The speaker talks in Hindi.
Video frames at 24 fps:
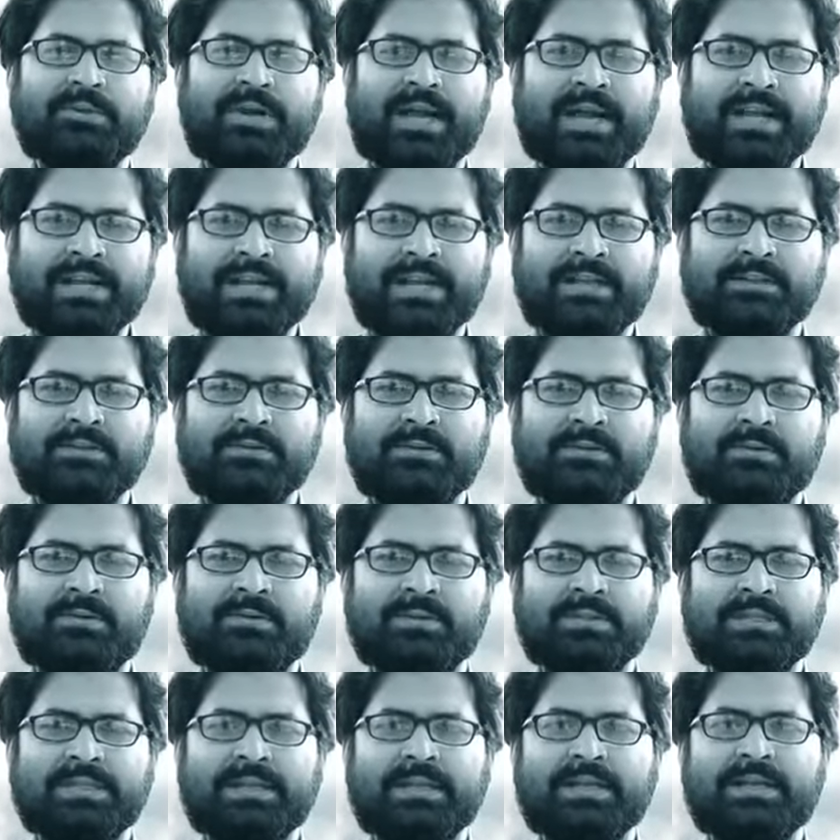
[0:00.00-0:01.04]
बुराइयां दूर
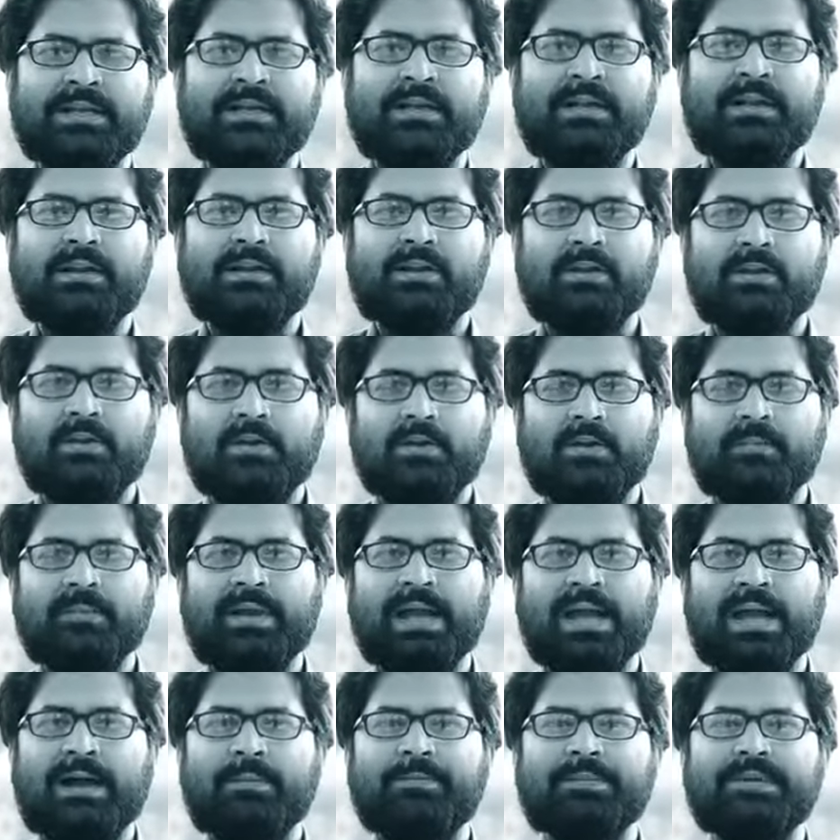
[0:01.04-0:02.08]
होती हैं लोगों
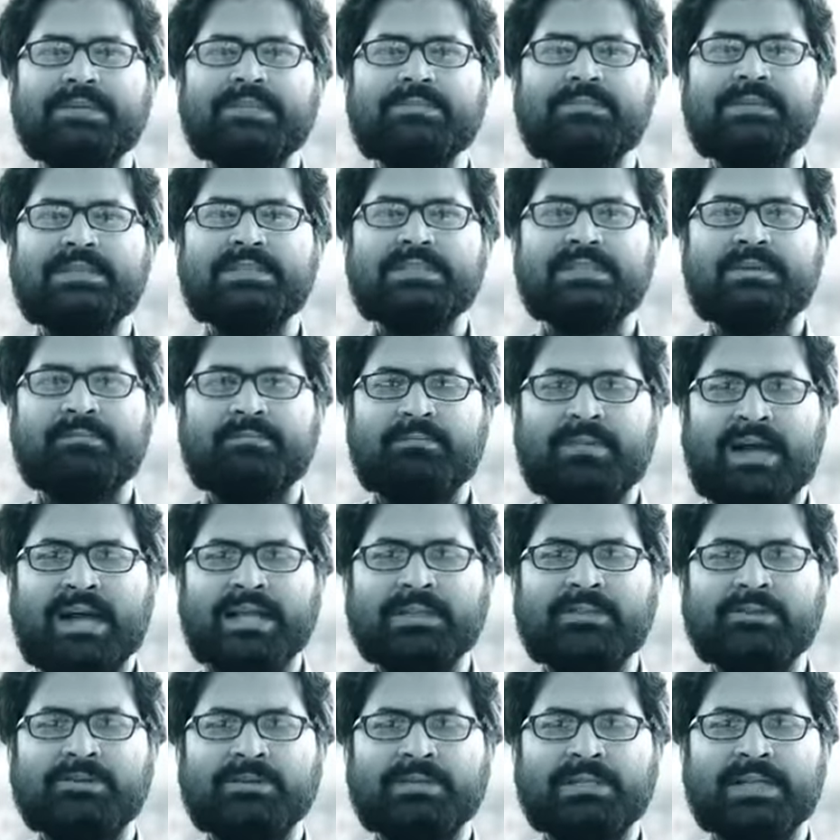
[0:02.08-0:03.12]
में आपस में
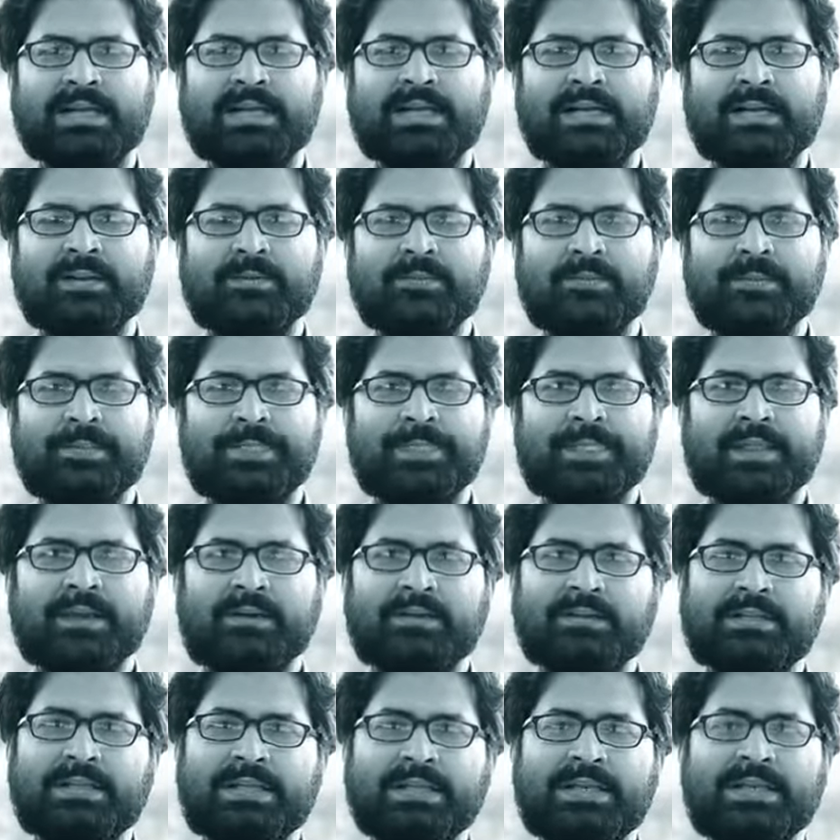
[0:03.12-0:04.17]
संवाद होता है
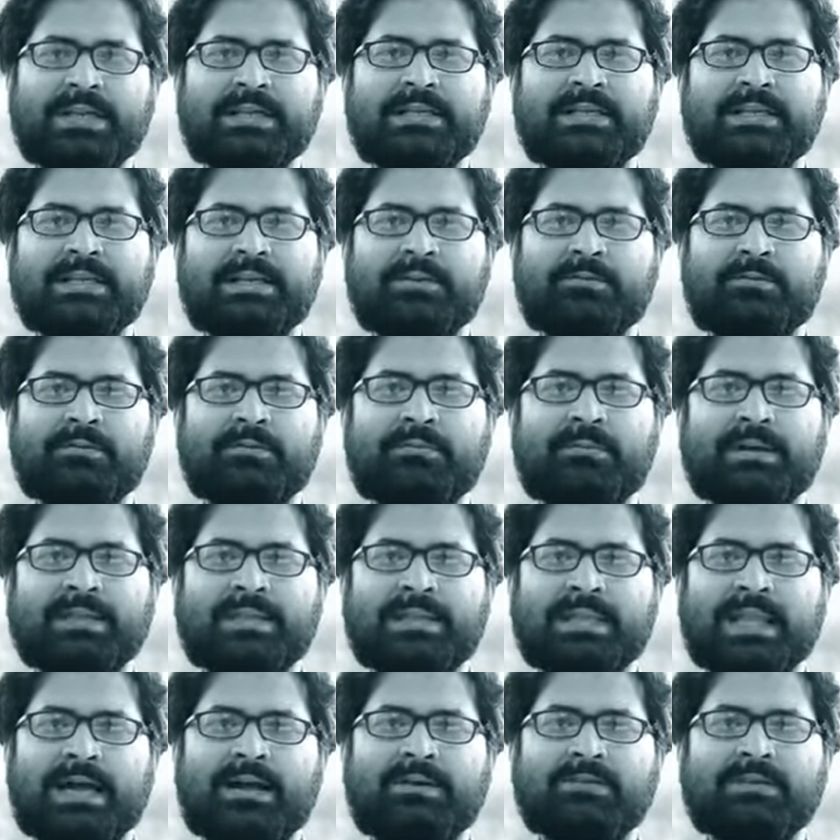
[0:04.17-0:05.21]
और धीरे धीरे वो
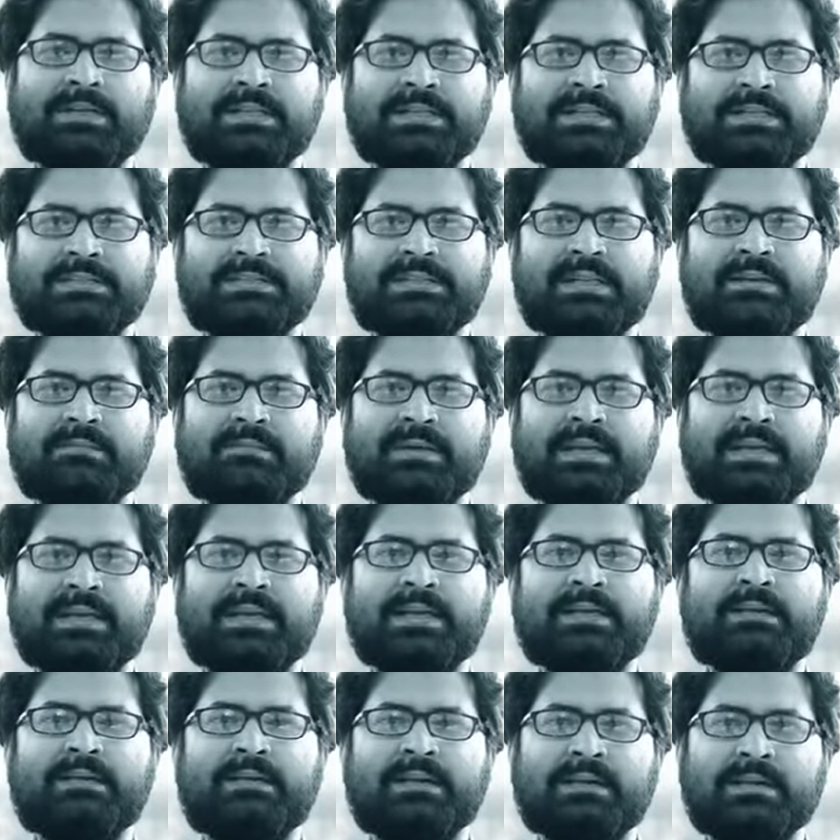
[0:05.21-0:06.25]
बदलाव की दिशा में
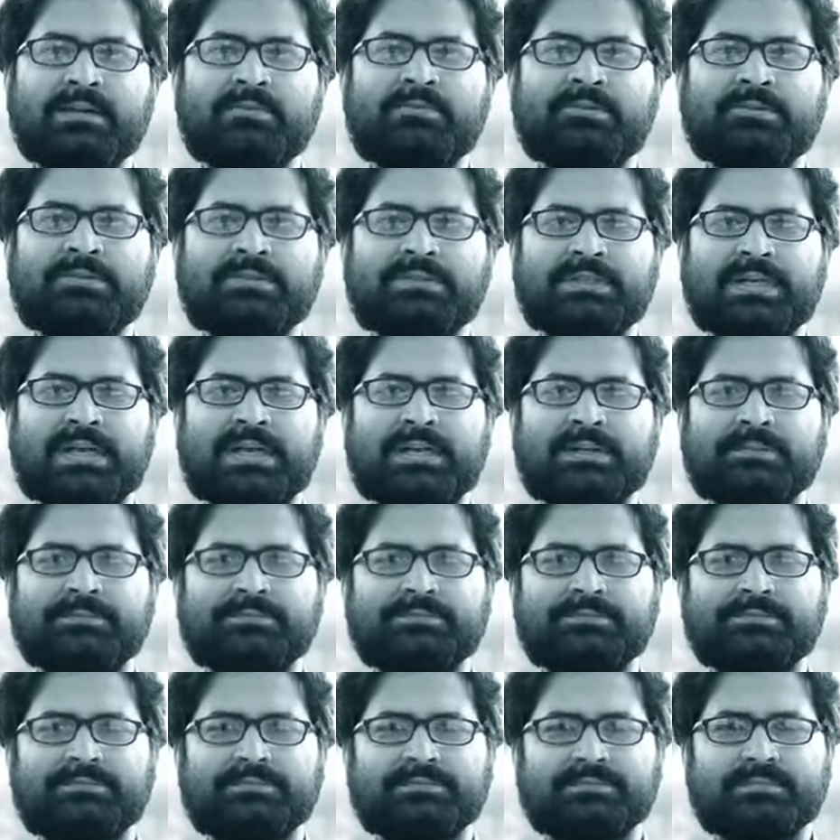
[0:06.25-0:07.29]
एक कदम उठता है
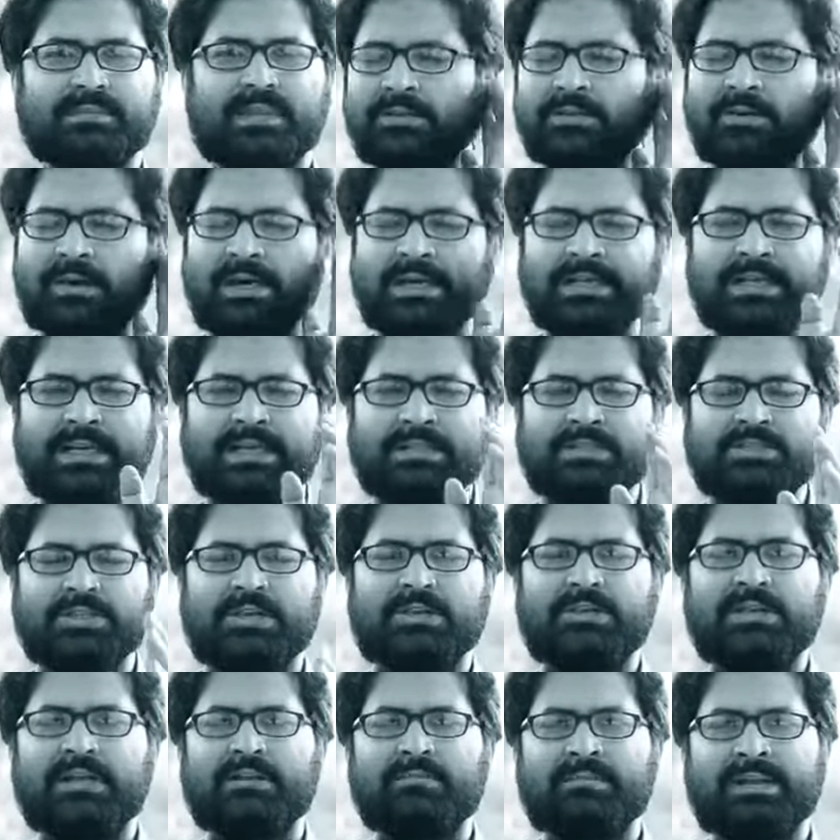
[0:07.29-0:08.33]

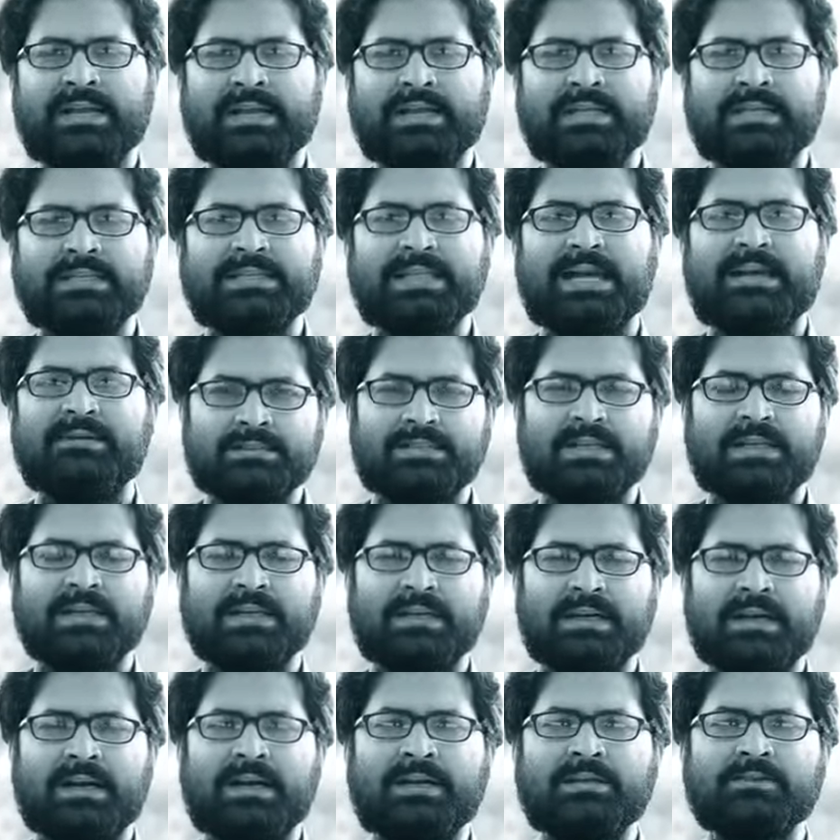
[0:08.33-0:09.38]
2014 में किताब
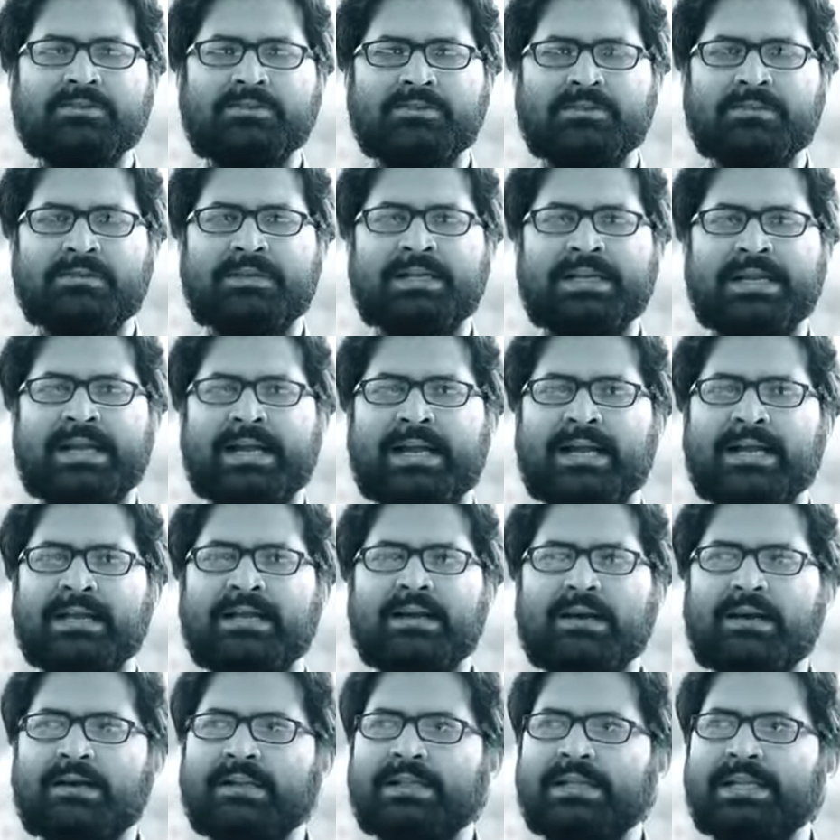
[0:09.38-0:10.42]
संग्रहण शुरू किया
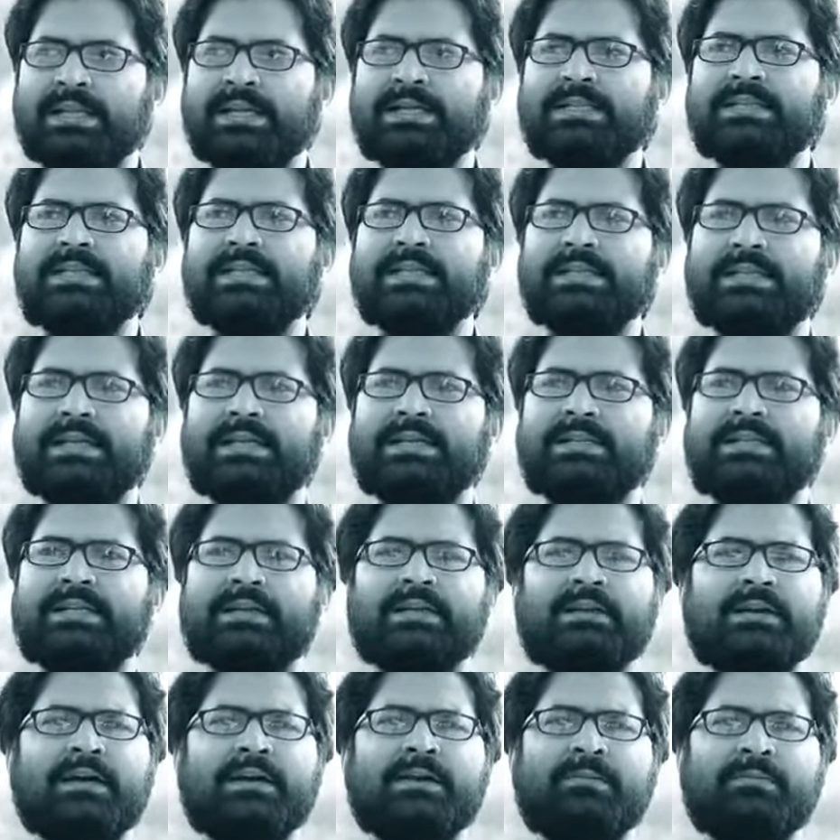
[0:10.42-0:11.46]
और देखते देखते
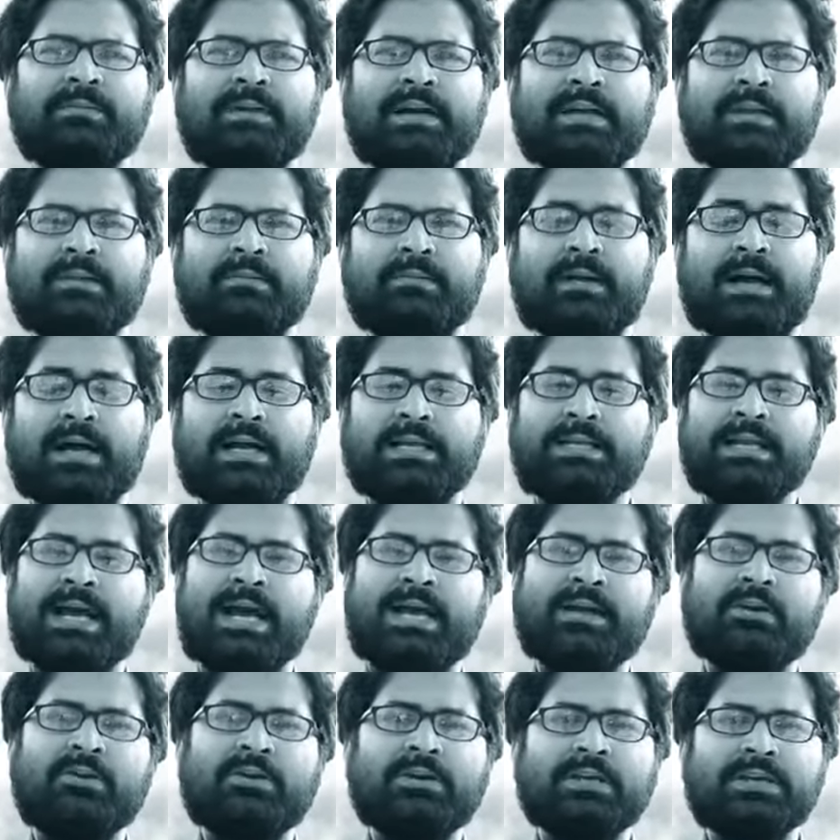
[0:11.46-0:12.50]
करीब करीब
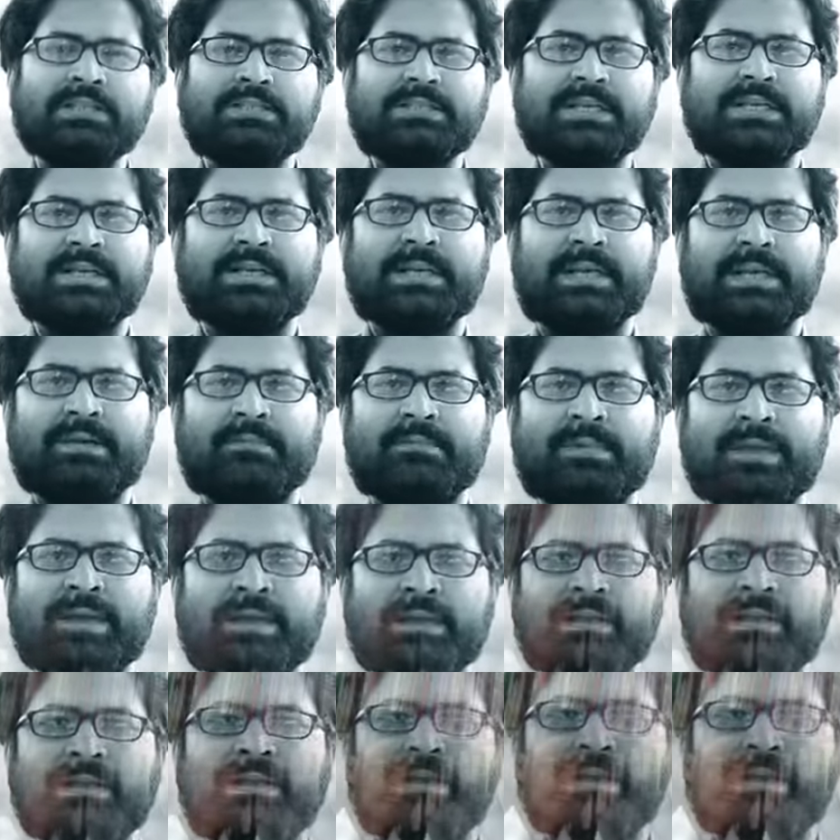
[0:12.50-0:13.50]
हजारों की संख्या में